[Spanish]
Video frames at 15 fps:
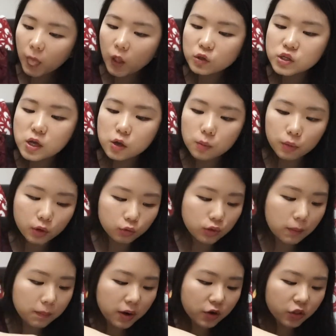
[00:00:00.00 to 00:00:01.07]
O sea, como que
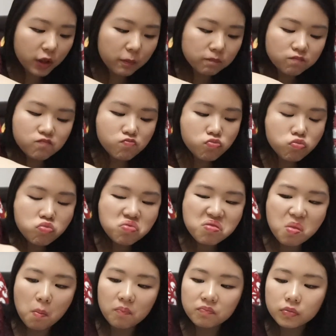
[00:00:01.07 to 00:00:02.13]
una parte
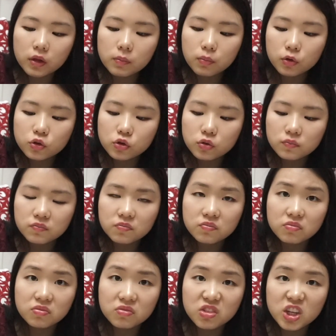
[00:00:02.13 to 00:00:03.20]
de pollo
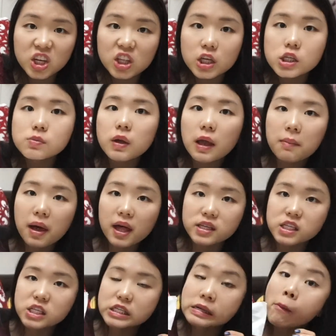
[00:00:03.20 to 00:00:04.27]
tiritas quemadas
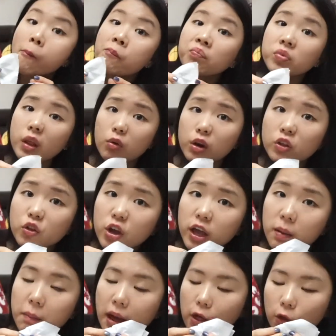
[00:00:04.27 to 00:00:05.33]
y así. Hablando de
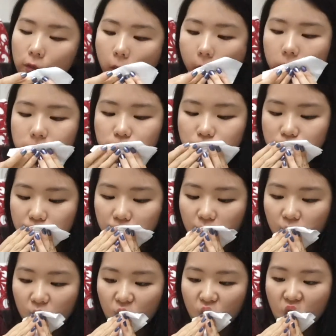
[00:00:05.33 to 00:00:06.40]
quemado,
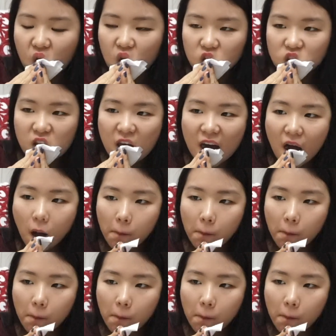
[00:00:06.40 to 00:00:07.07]
o sea,